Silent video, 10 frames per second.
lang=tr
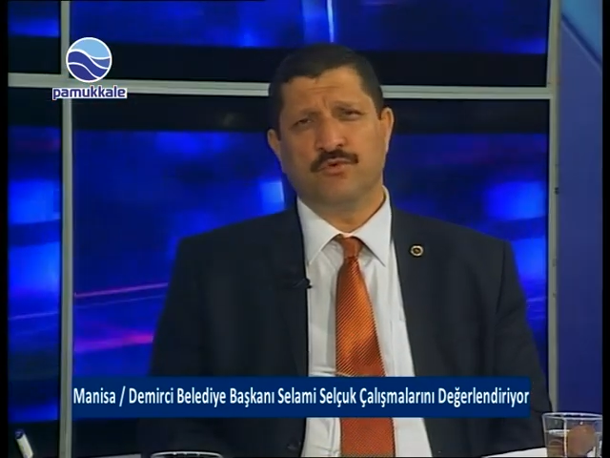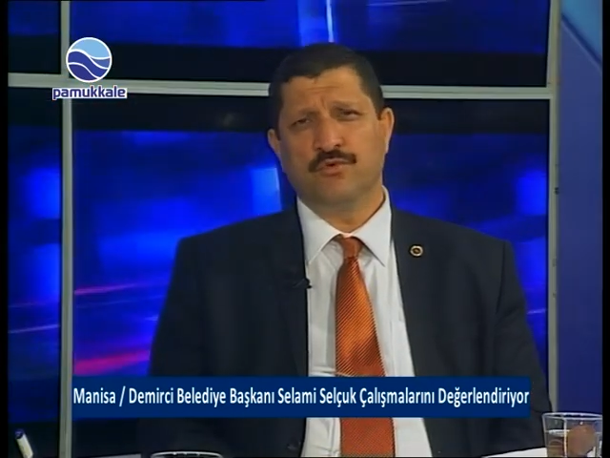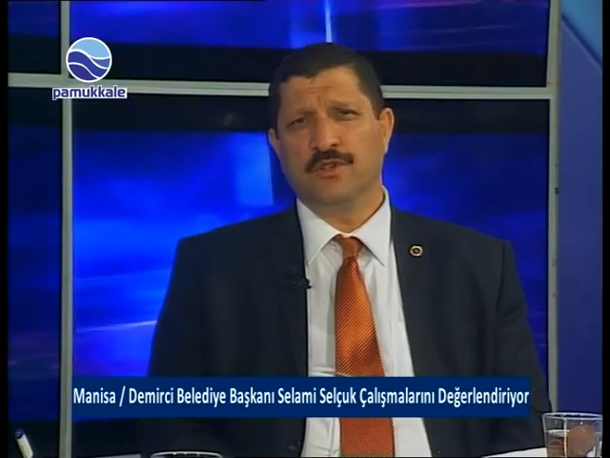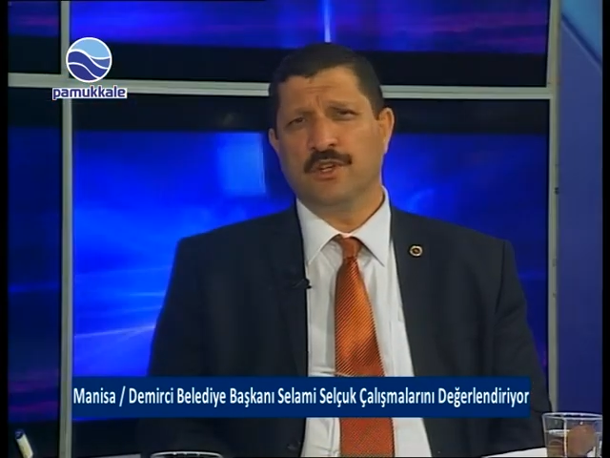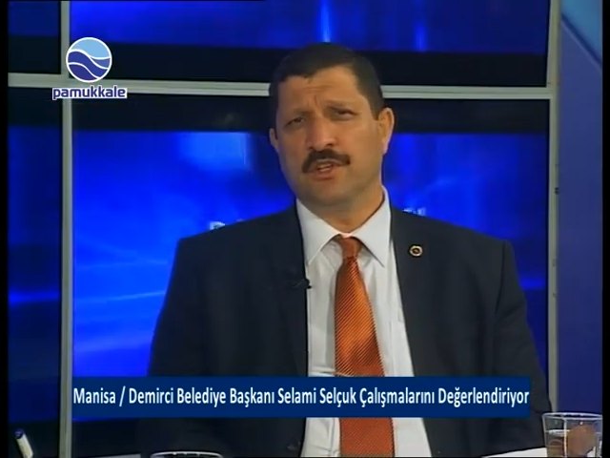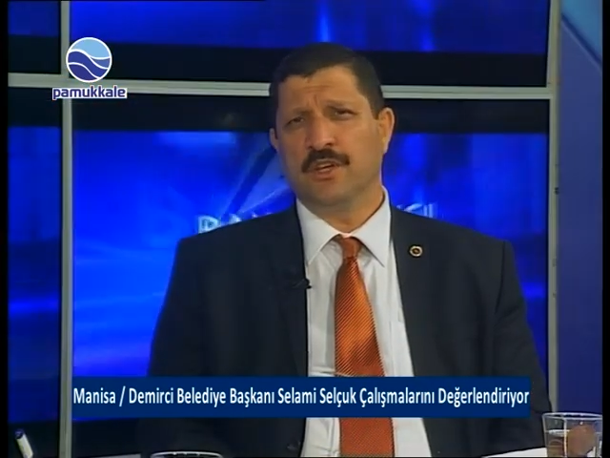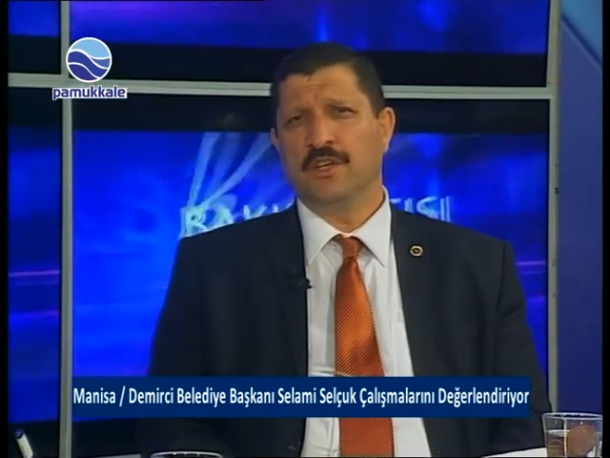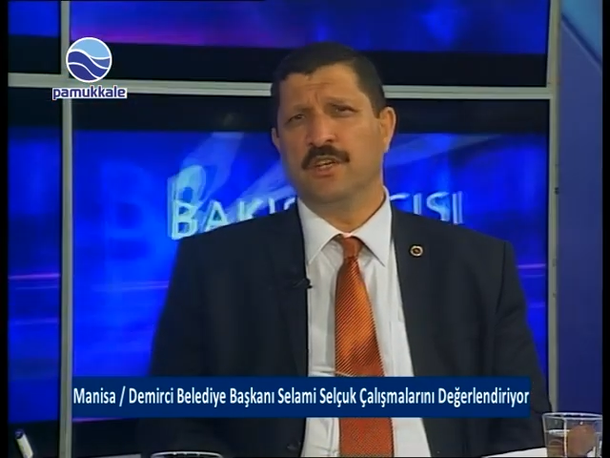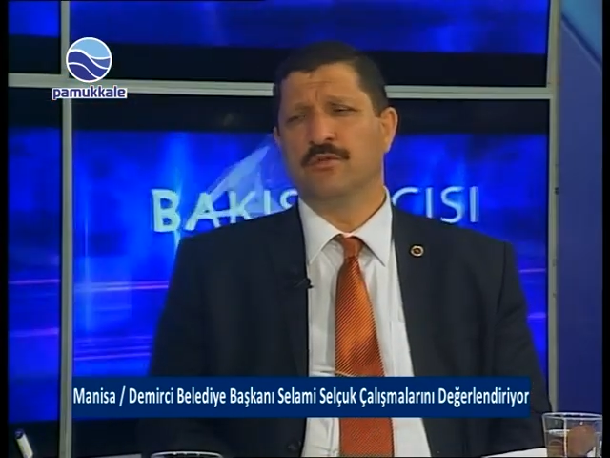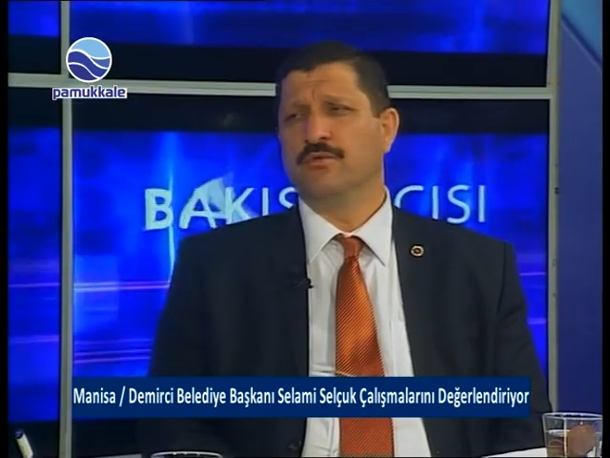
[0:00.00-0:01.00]
Türkiye'de
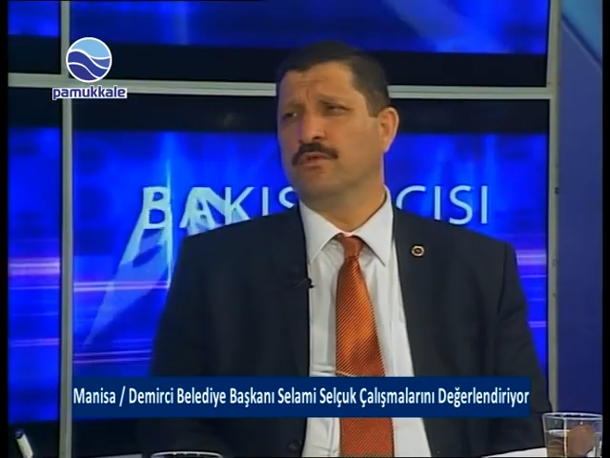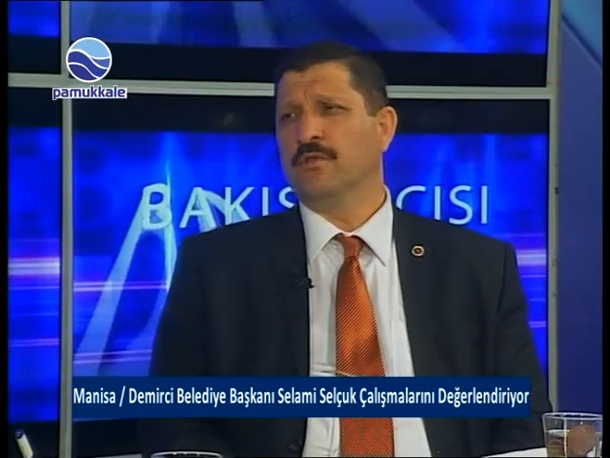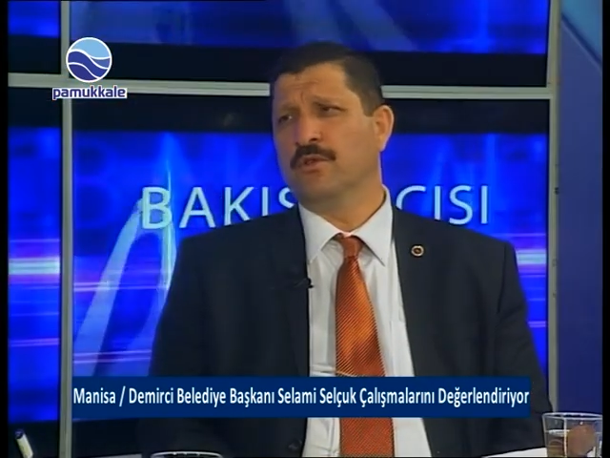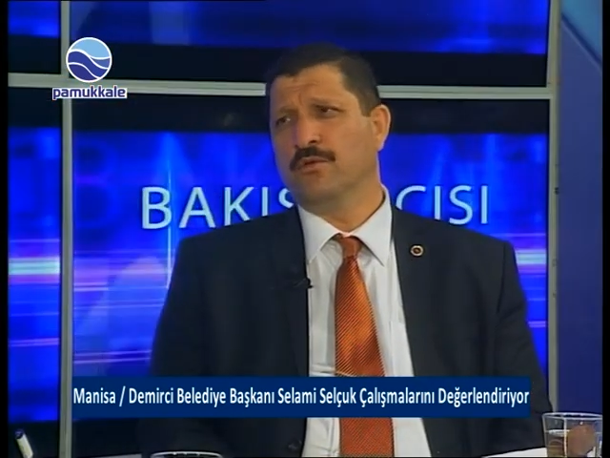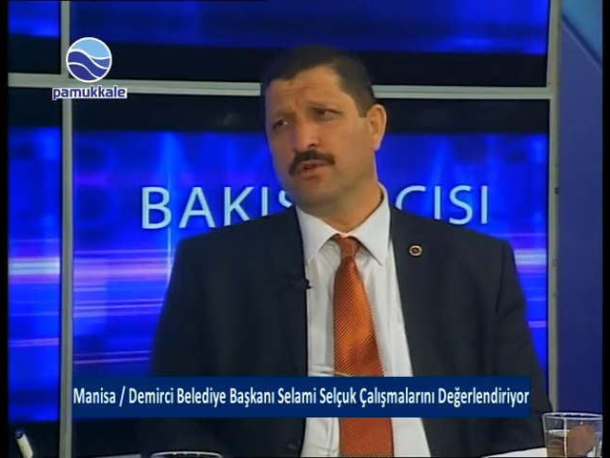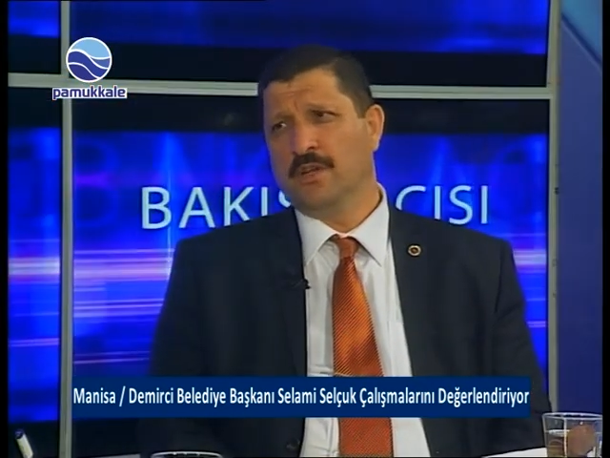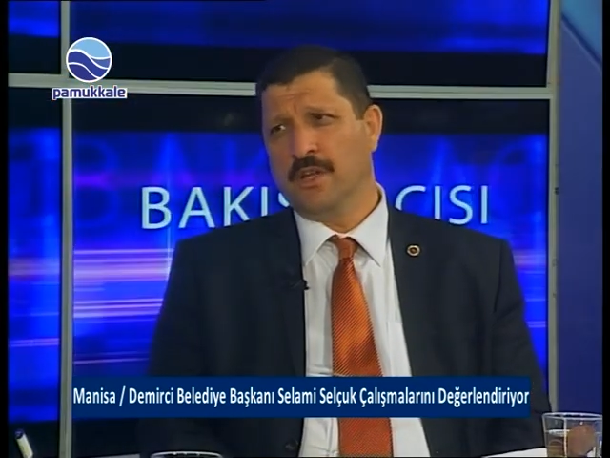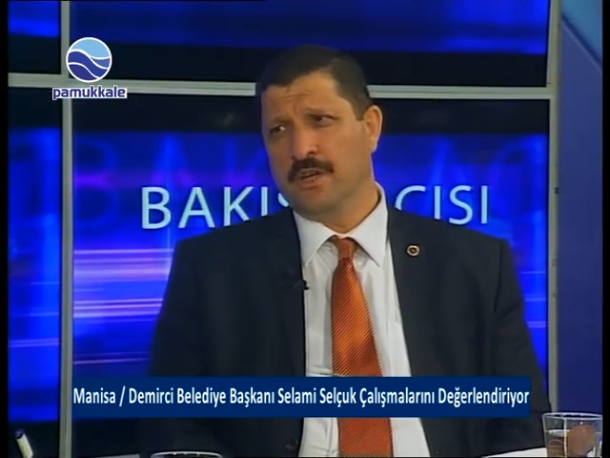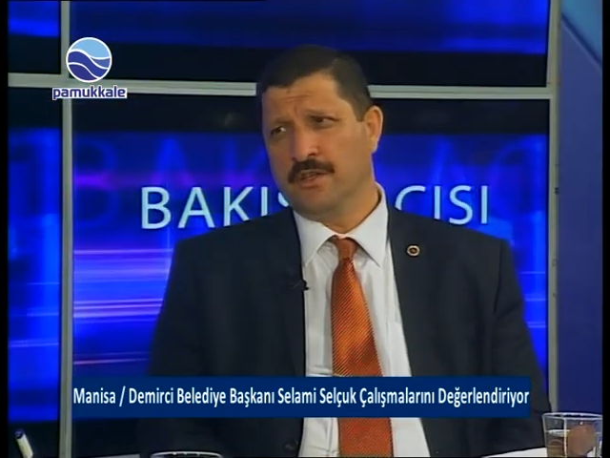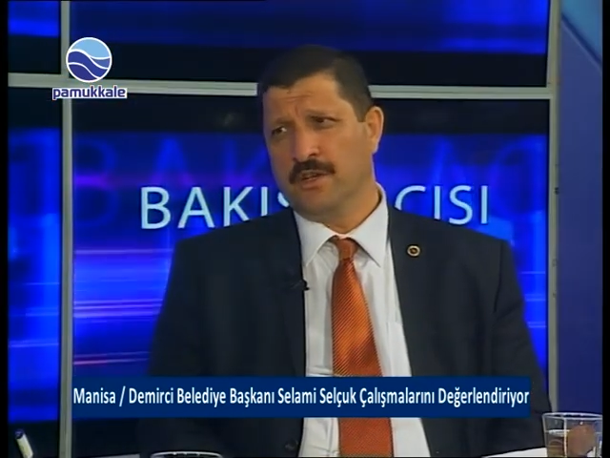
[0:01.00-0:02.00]
ilk kurulan
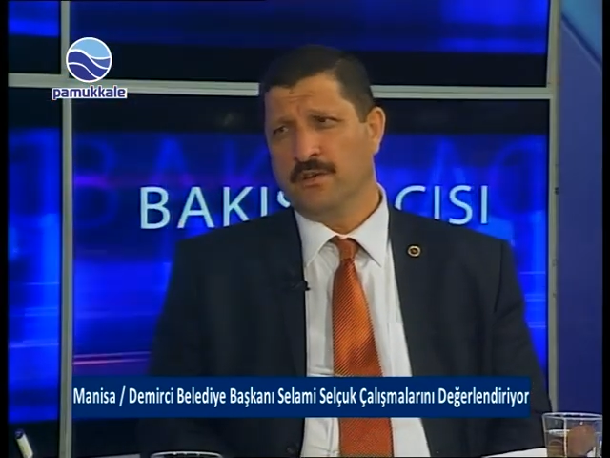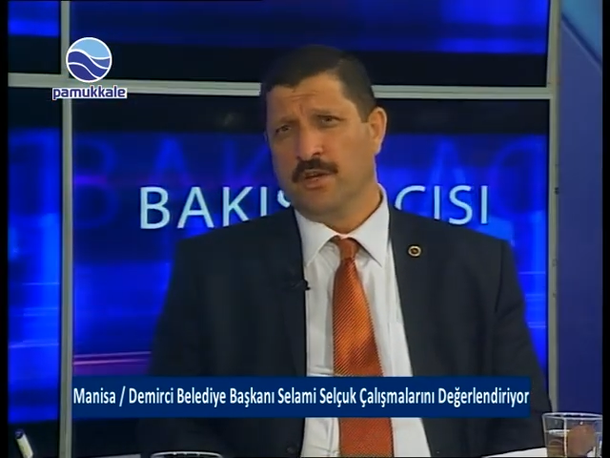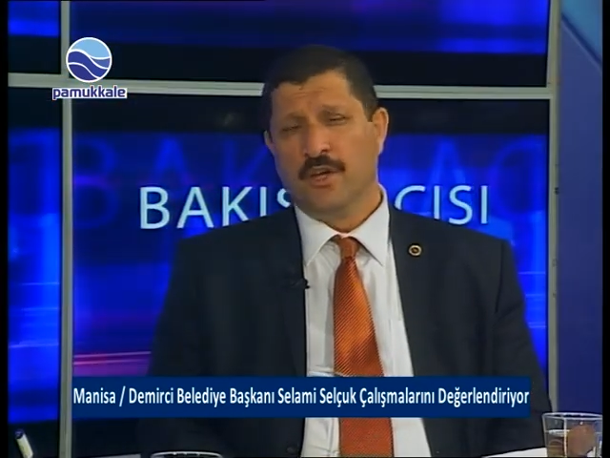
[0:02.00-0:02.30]
odalardan.